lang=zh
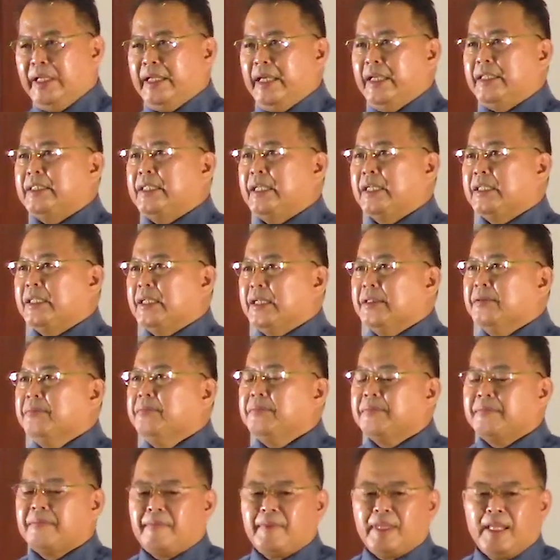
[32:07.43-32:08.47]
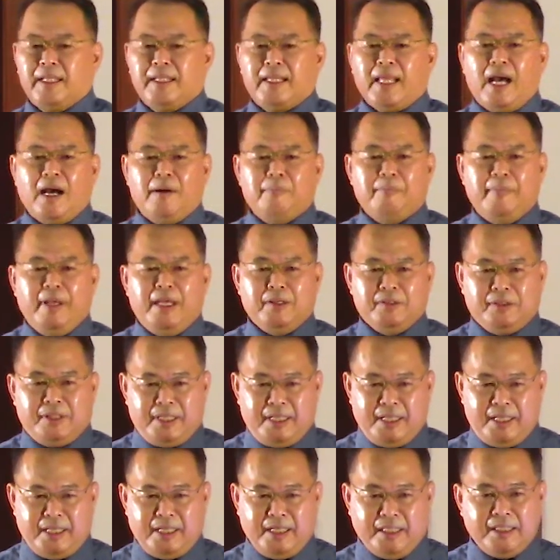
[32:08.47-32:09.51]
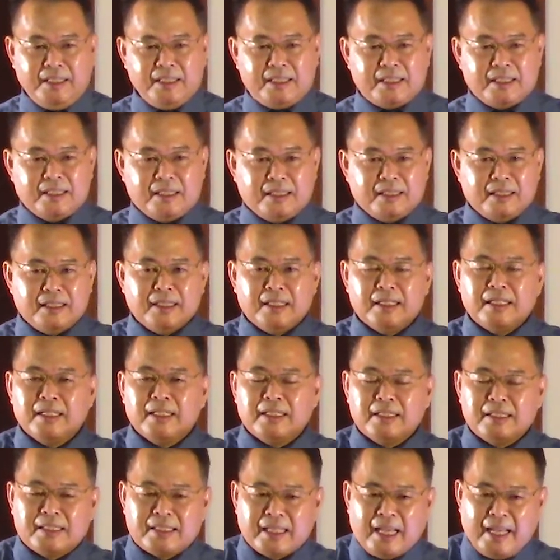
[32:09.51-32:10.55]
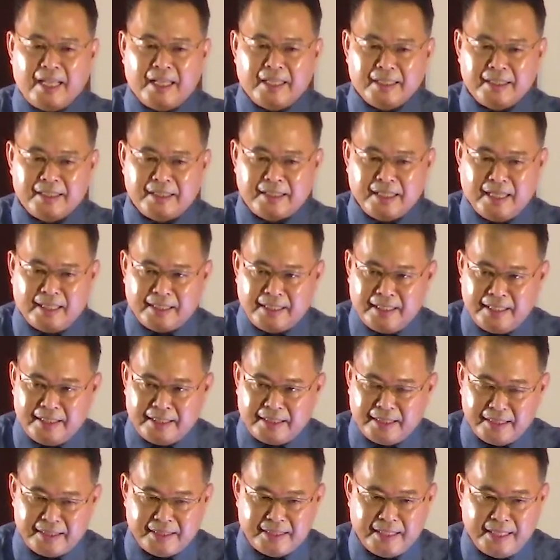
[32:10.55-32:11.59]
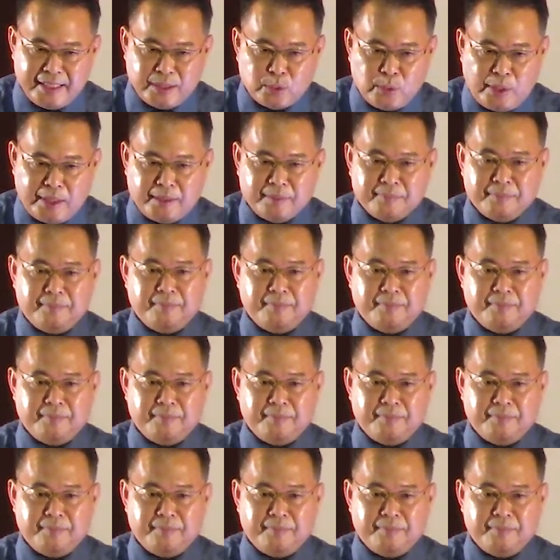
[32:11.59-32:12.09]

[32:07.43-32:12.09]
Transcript: 年轻人，他没有停止在这样的一个阶段，